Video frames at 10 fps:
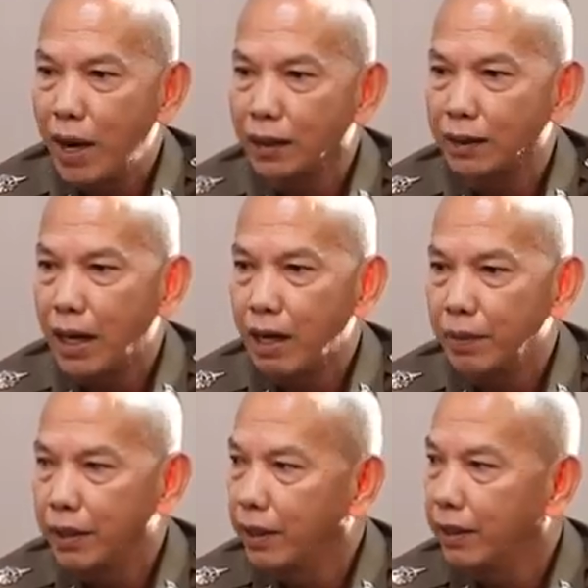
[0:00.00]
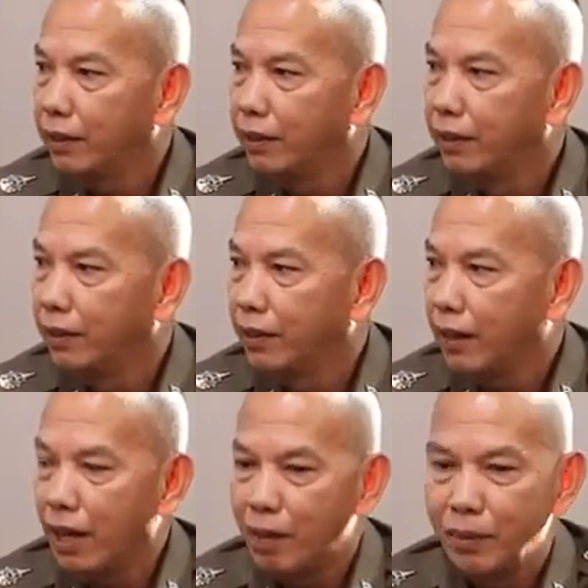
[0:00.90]
6,000มเดือน
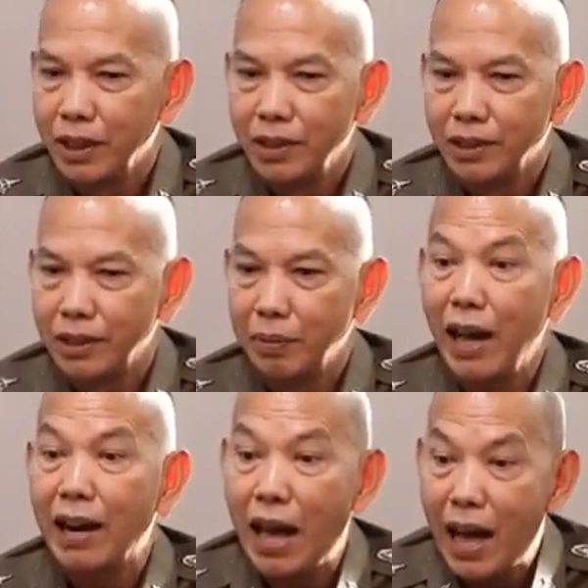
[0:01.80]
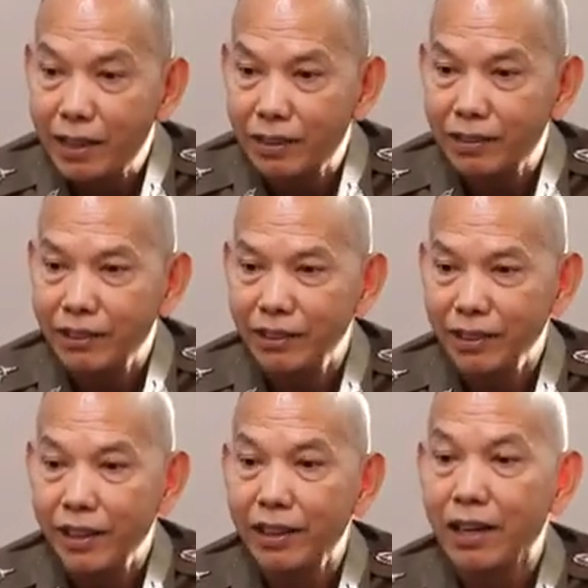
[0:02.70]
นะครับ15 ล้านอ
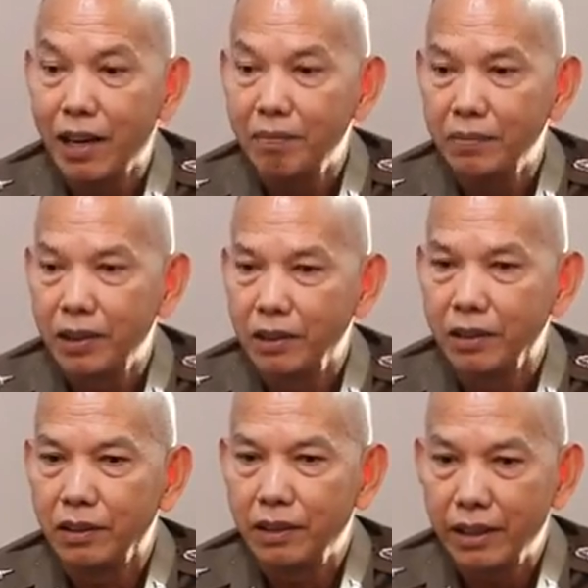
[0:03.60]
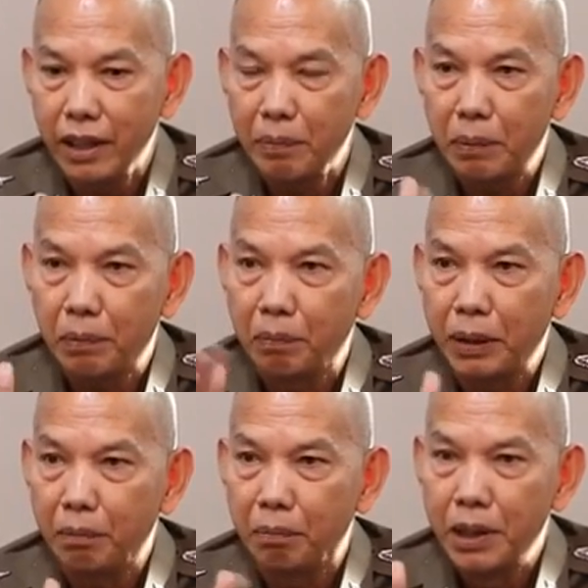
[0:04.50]
ย่างเงี้ยนะครับคืออย่างเงี้ยมัน
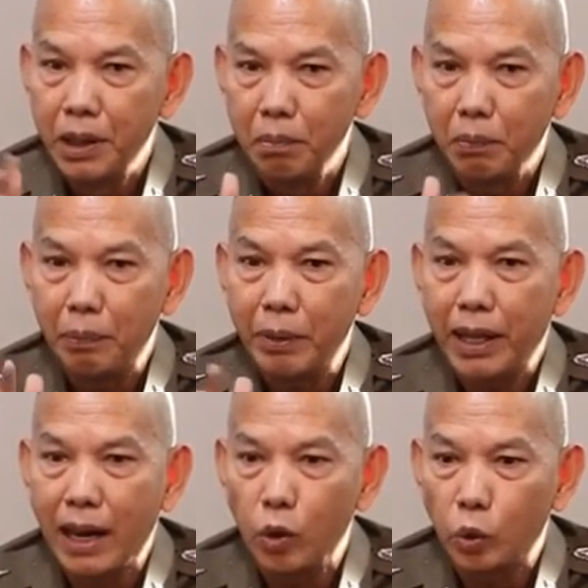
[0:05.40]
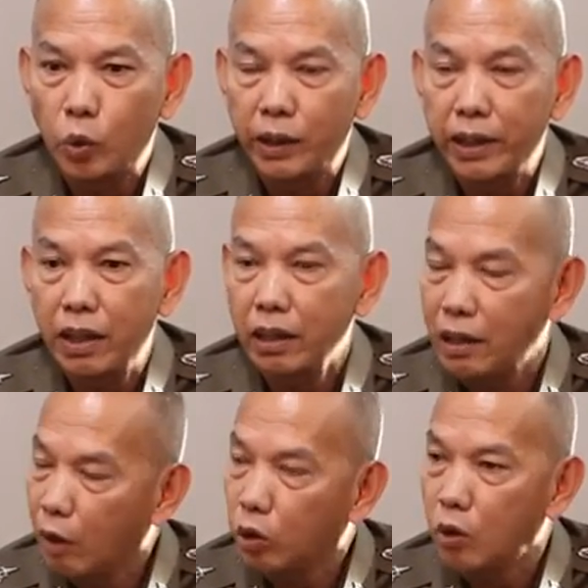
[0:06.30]
มันเหมือนเป็นการลงทุนนะเนี่ย
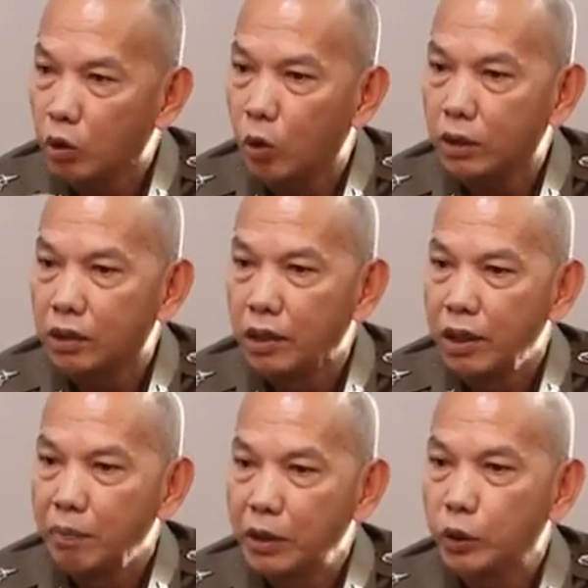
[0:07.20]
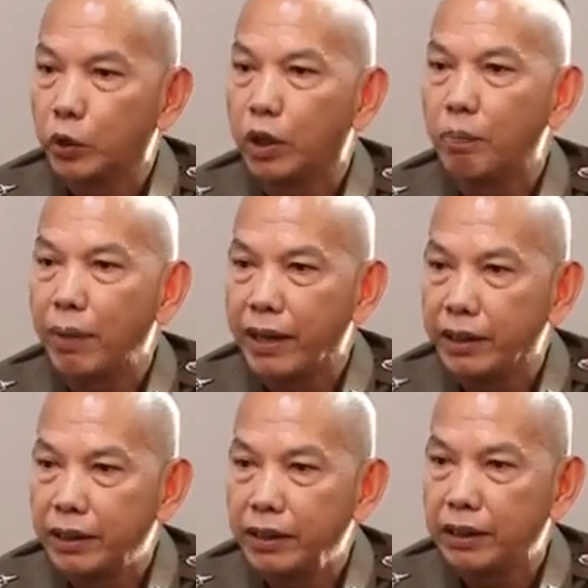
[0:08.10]
เราต้องตรวจพิสูจน์ต่อไป
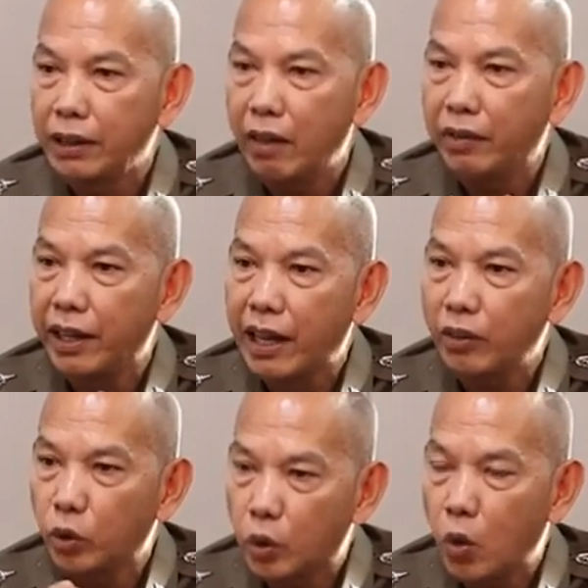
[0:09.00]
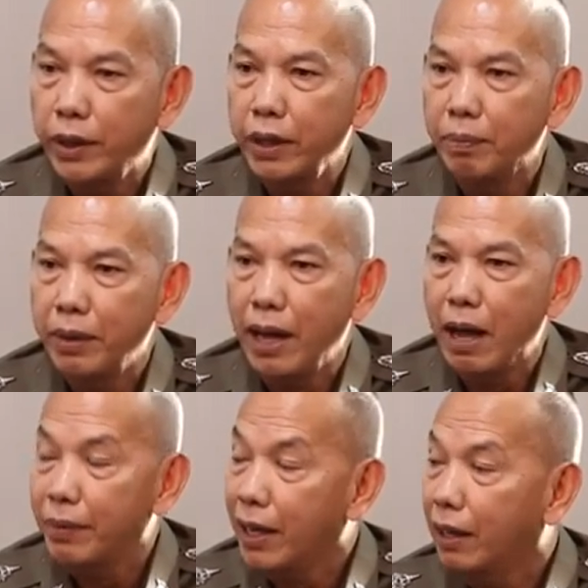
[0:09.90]
ซึ่งเราในการตรวจค้นเนี่ยเพื่อ
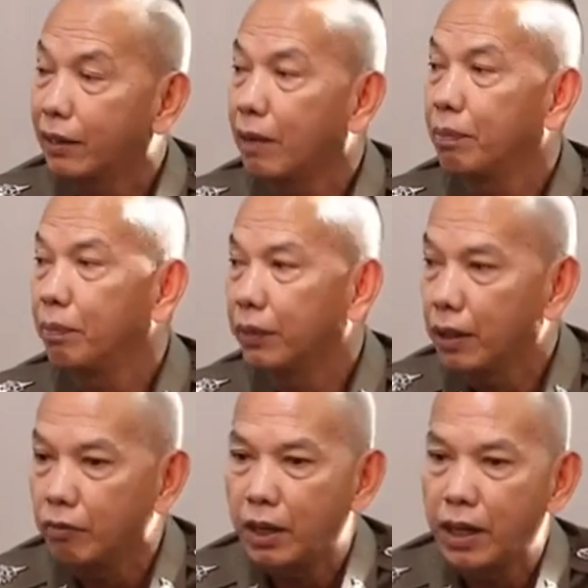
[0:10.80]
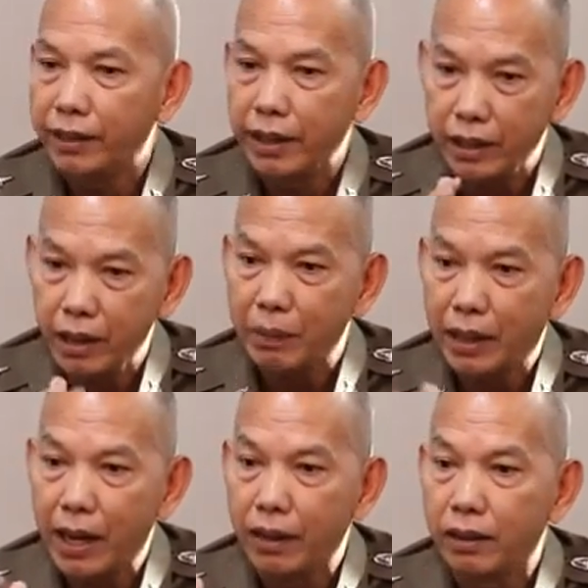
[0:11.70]
หาพยานหลักฐานเพิ่มเติมว่าอย่างเงี้ยมี
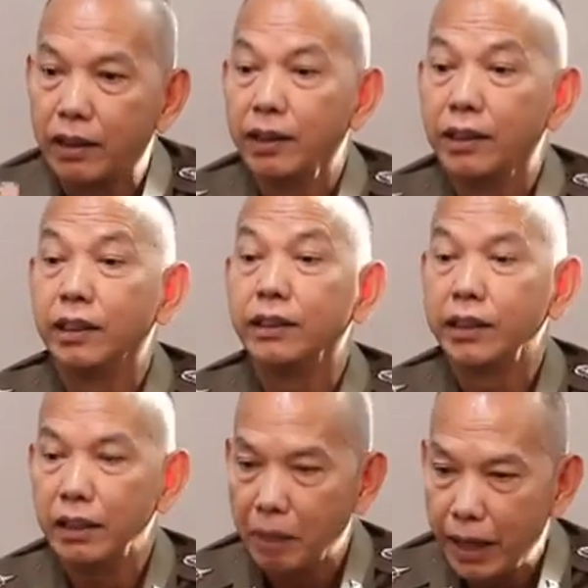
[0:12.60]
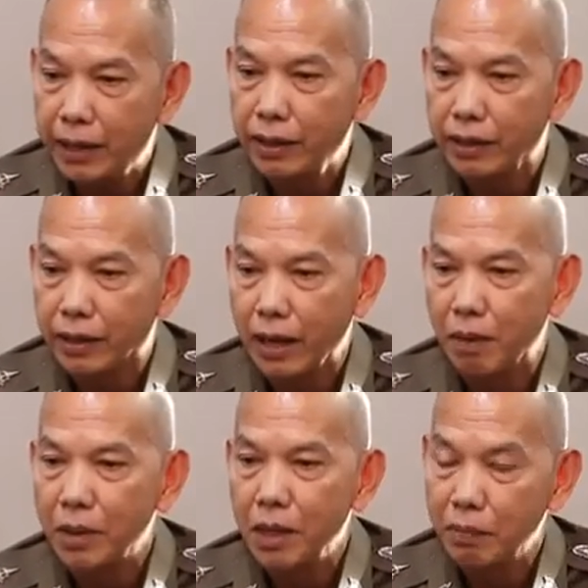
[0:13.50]
การเกินจริงไหมนะครั
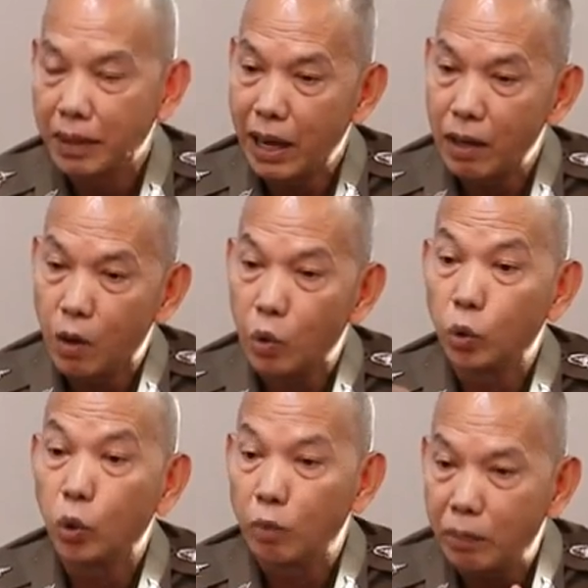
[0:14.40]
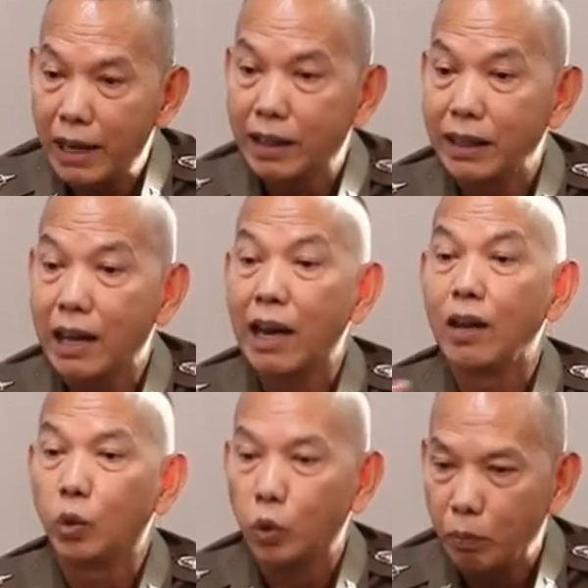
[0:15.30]
บมีการหลอกลงทุนไหมลักษณะกา
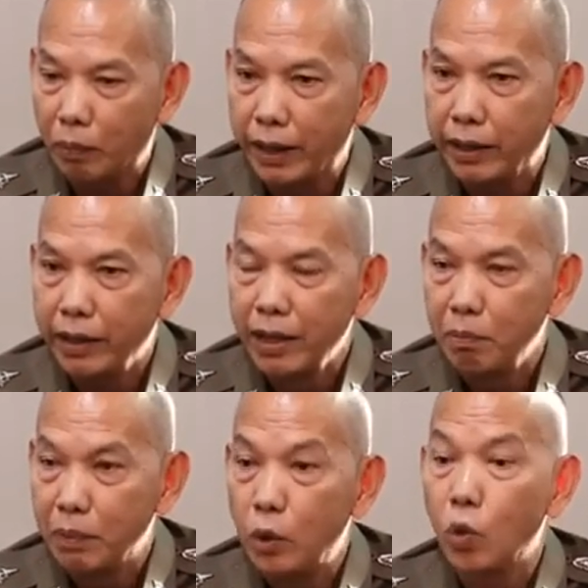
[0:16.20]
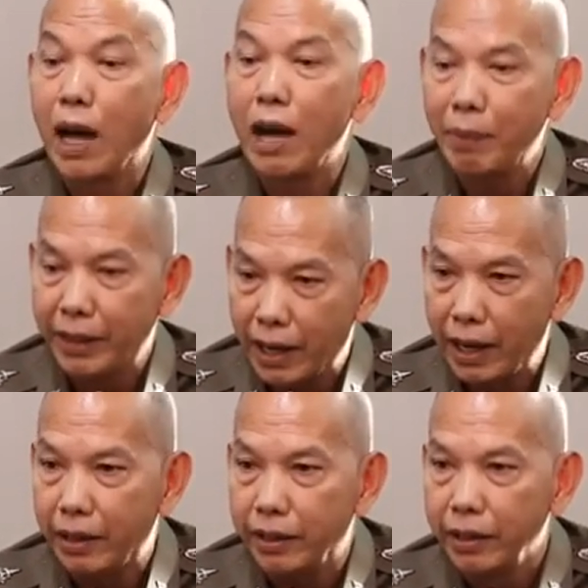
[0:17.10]
รลงทุนไหมมีลูกค้าเป็นใคร
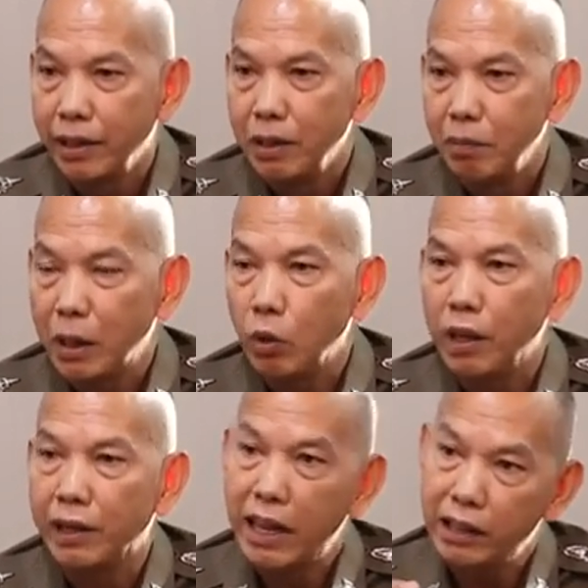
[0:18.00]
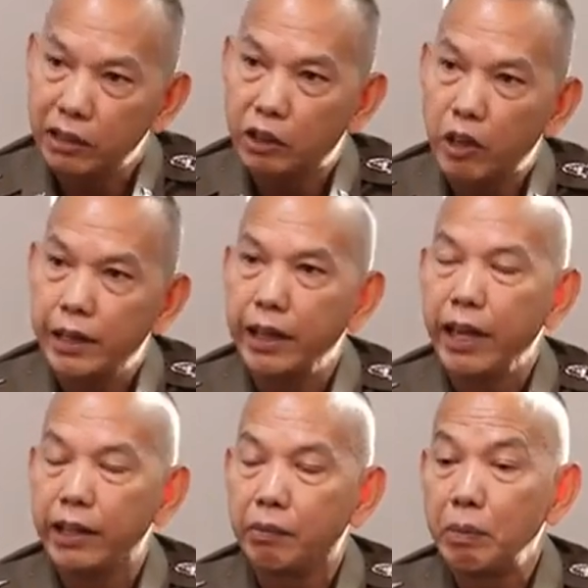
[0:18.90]
พียงว่าณตอนนี้
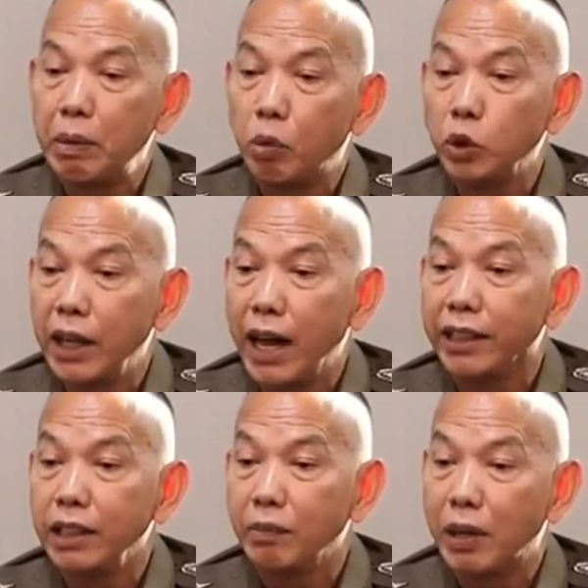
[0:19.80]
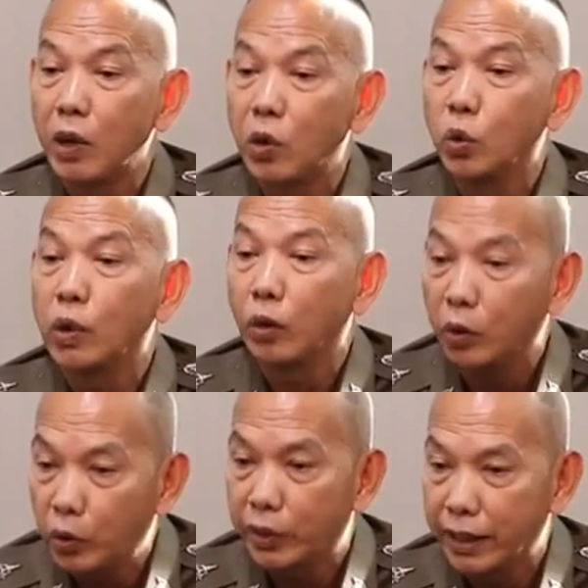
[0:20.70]
เองยังไม่มีผู้เสียหายที่จะมาร้องทุกข์กล่าว
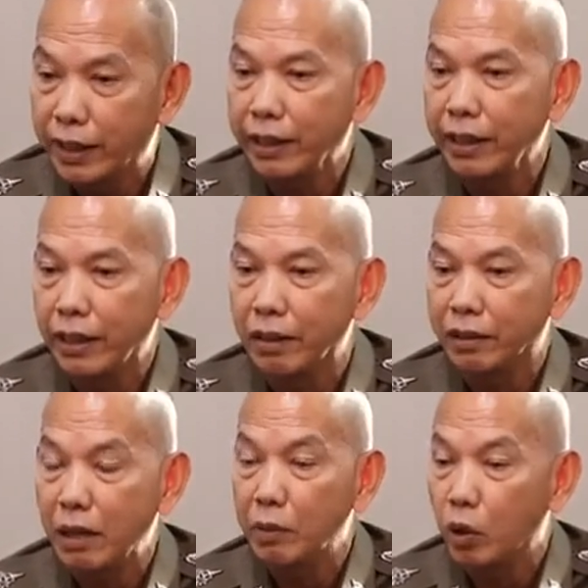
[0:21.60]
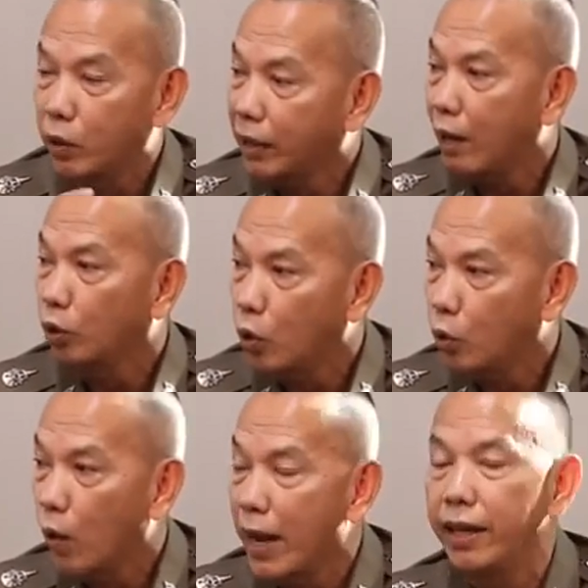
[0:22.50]
โทษแค่นั้นเอง แต่มีคนกล่าวโท
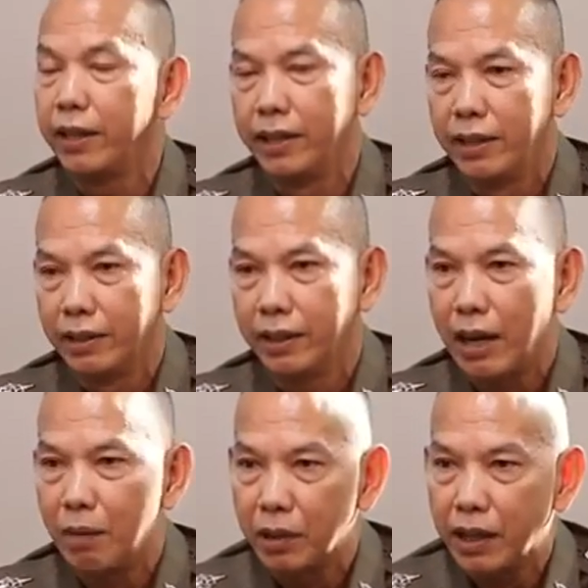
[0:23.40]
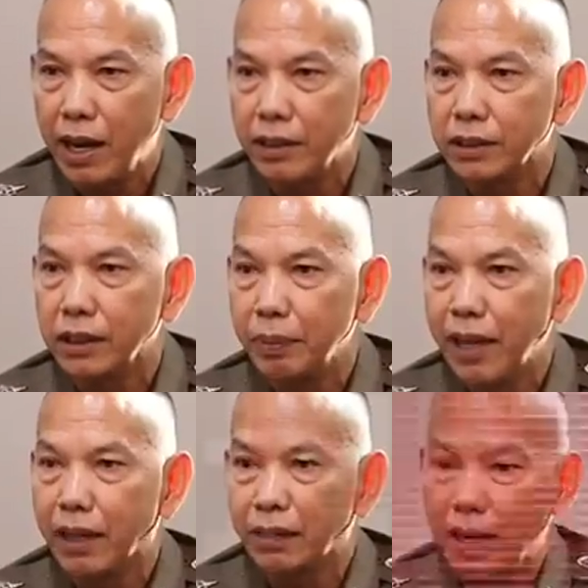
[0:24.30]
ษไว้นะครับและการสืบพยานหลัก